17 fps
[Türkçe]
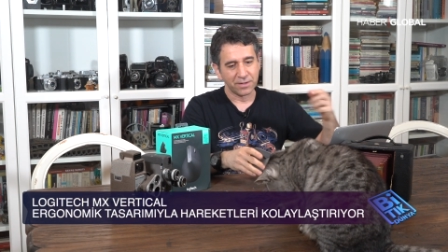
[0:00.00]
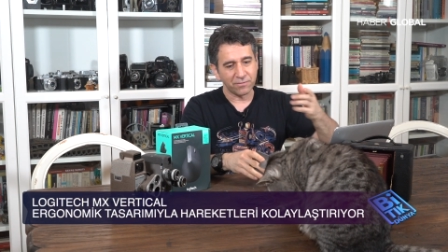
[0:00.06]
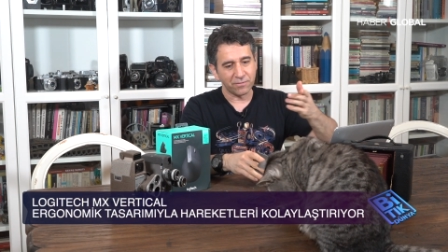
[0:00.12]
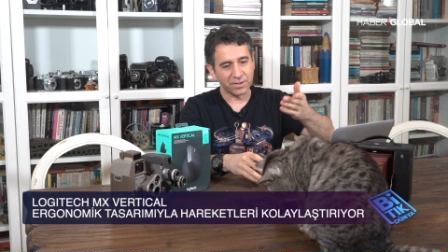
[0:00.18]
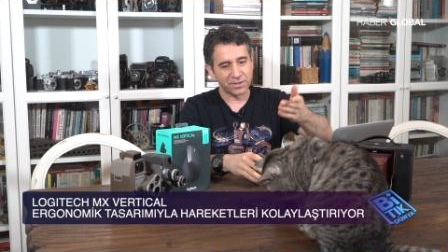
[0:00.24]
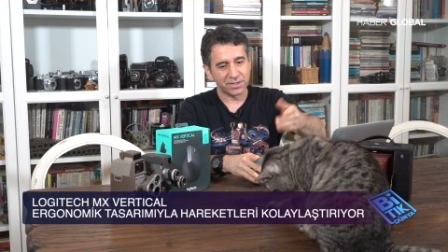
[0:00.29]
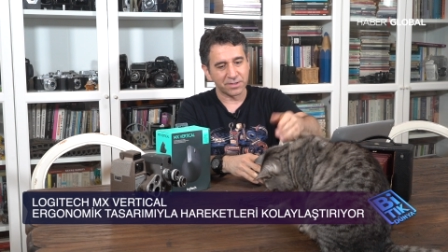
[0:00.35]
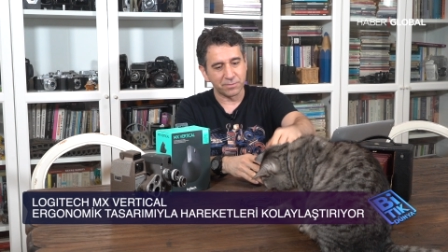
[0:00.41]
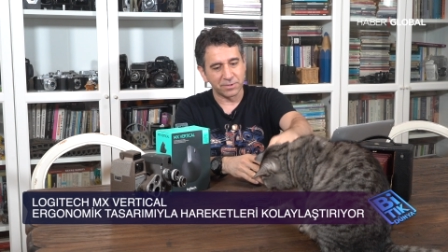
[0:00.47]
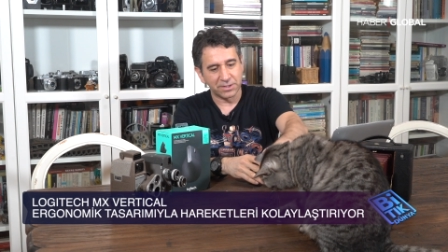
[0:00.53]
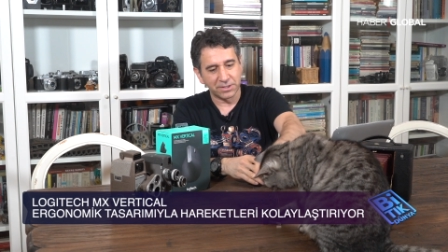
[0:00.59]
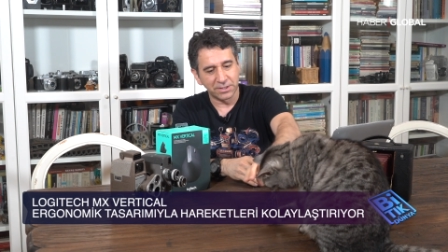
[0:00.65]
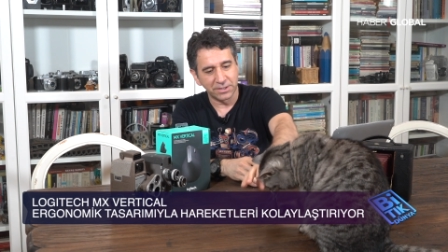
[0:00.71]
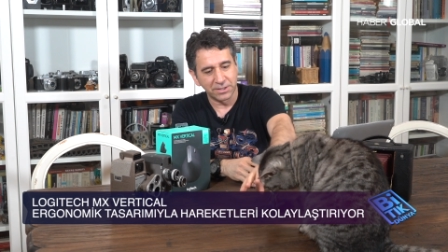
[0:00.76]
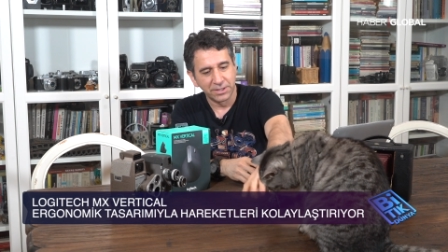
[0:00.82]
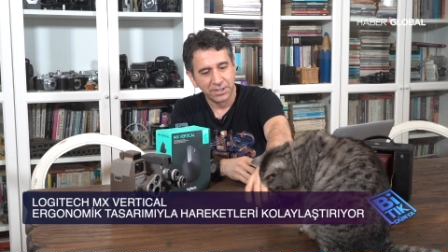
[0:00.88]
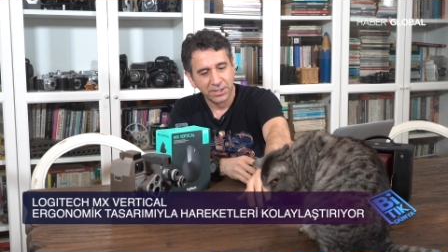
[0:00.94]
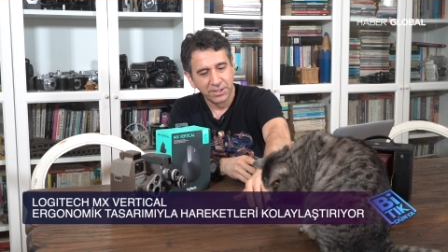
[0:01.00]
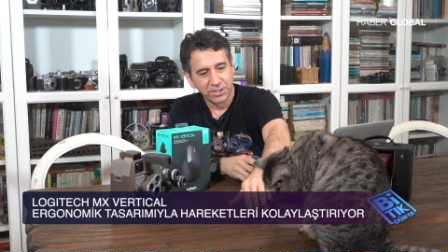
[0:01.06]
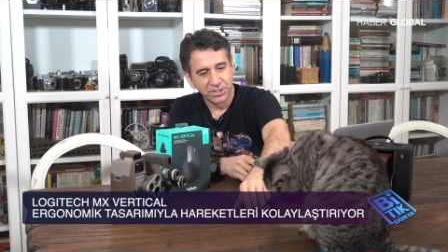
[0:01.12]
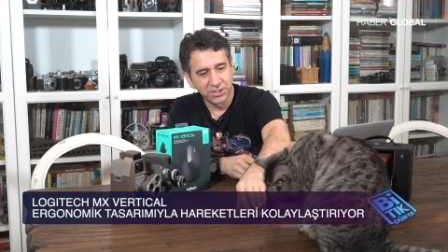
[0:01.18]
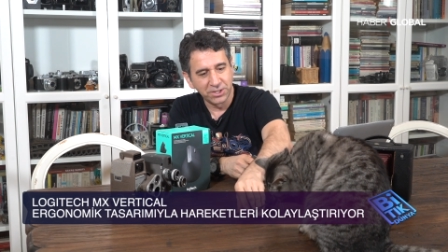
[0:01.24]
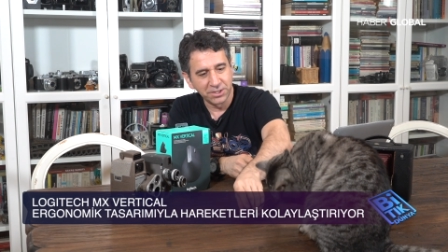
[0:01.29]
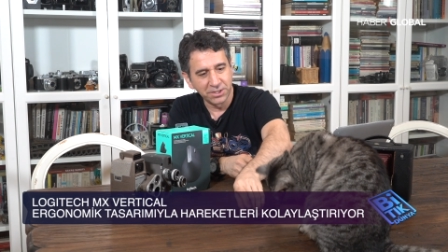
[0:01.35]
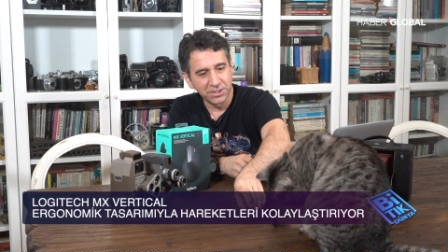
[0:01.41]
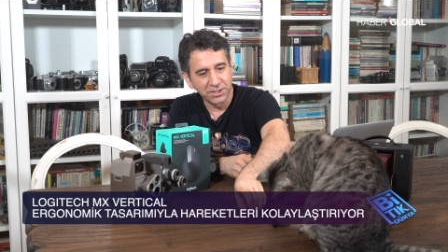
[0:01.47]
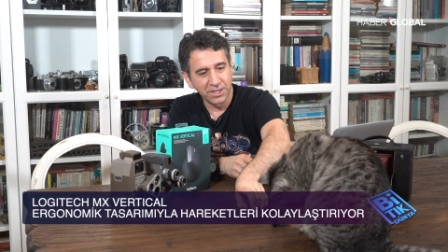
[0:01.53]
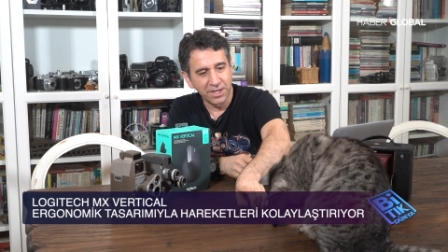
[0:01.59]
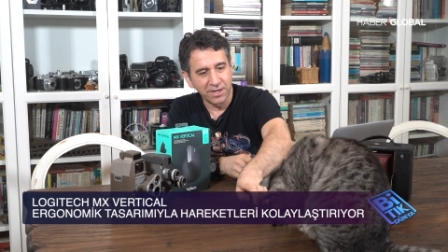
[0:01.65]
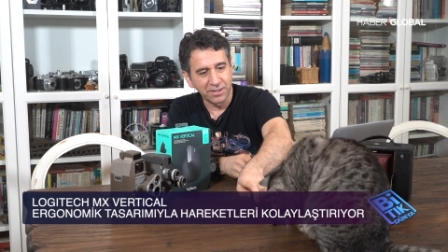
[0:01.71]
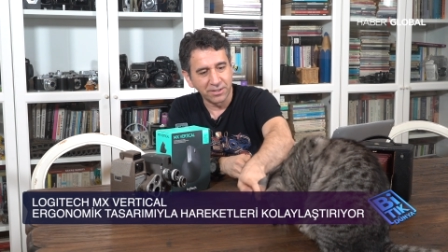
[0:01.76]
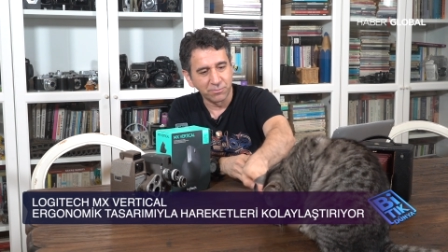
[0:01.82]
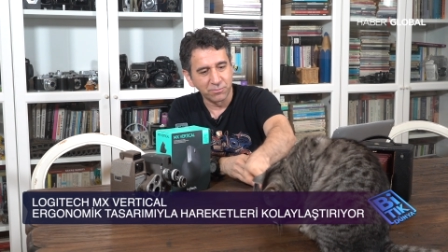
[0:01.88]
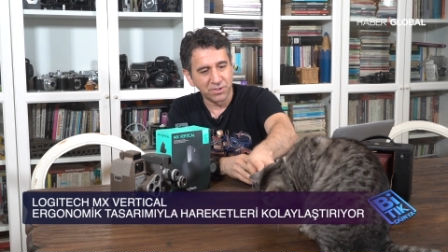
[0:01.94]
Ve tabii ki Şirin
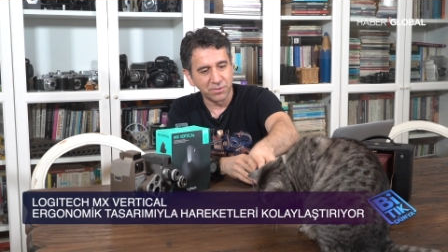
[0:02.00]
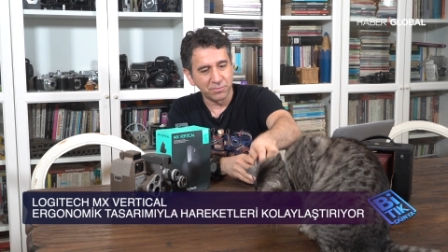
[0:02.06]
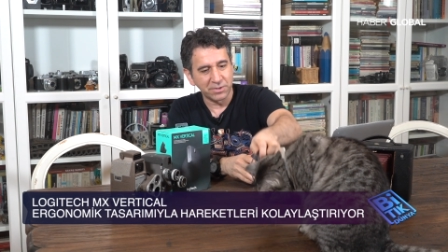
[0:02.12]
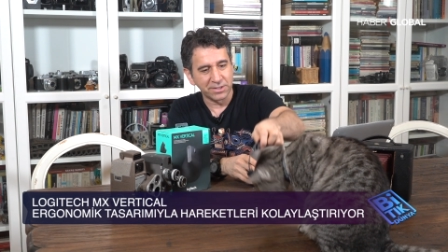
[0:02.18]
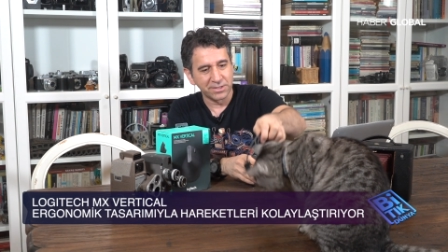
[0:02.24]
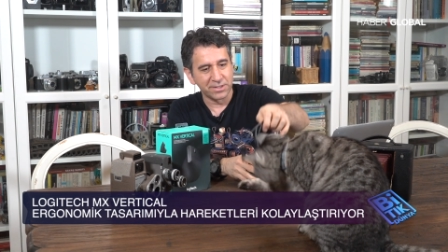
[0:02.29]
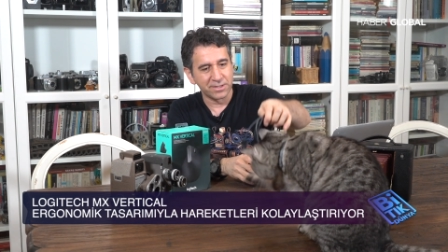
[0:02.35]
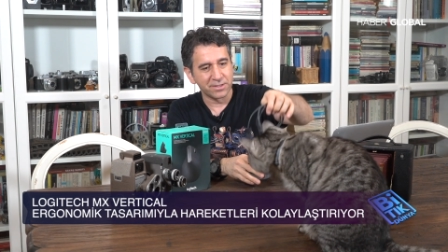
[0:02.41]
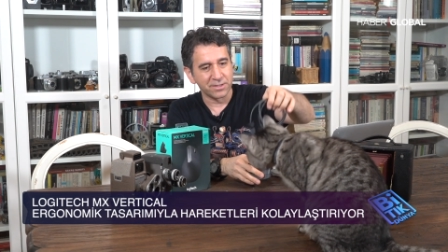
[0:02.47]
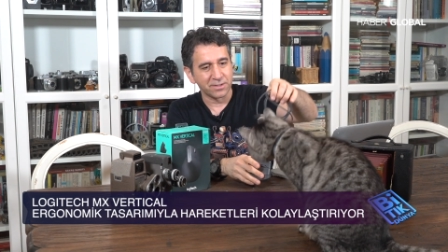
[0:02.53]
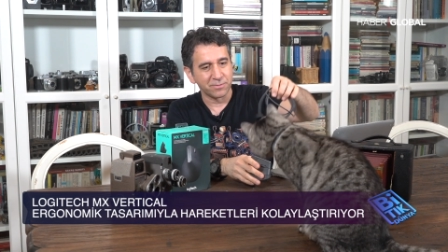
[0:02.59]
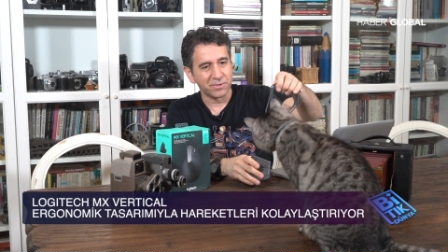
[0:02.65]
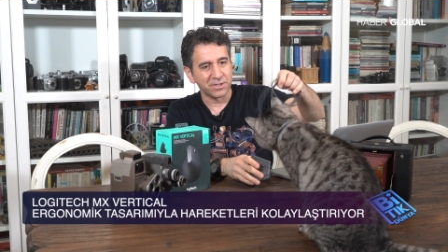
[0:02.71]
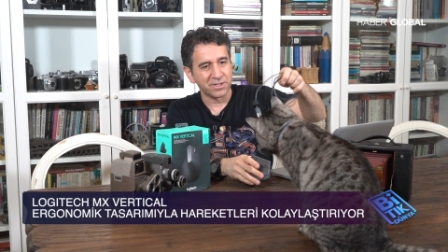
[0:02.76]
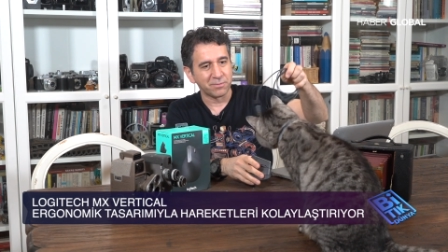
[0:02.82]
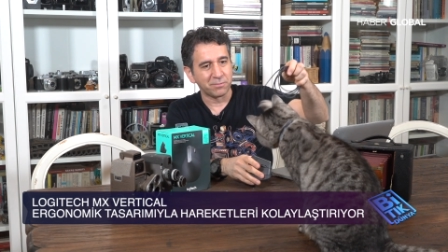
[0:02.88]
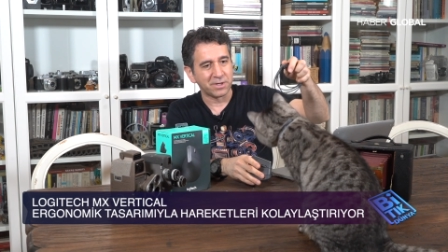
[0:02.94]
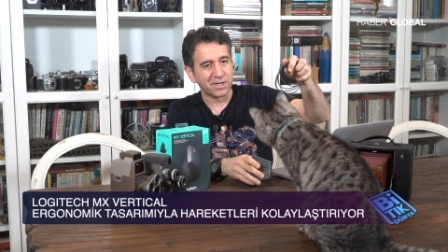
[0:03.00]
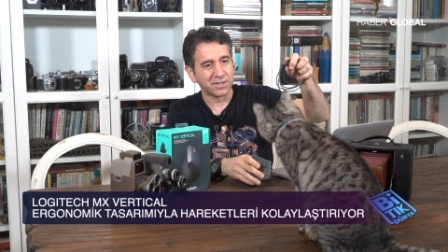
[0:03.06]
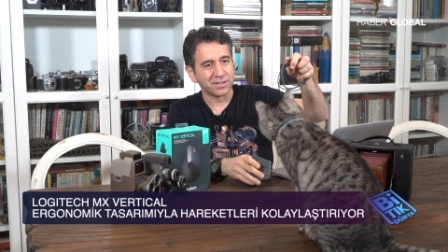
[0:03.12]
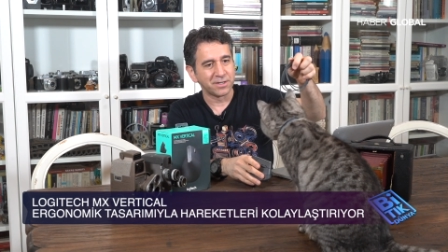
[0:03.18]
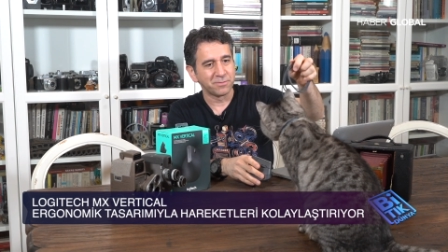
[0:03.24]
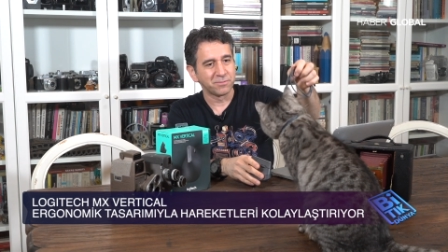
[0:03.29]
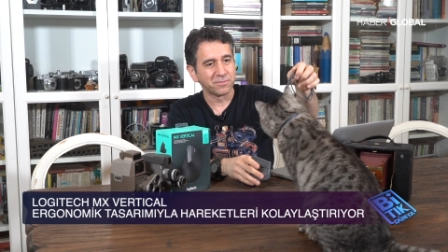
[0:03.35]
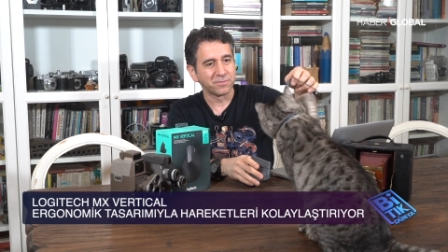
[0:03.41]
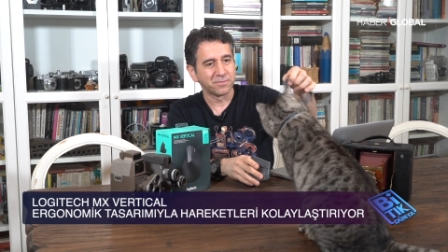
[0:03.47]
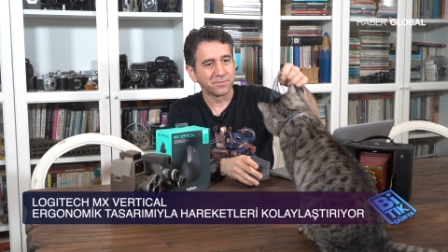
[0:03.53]
yardımcım, asistanım yine Badem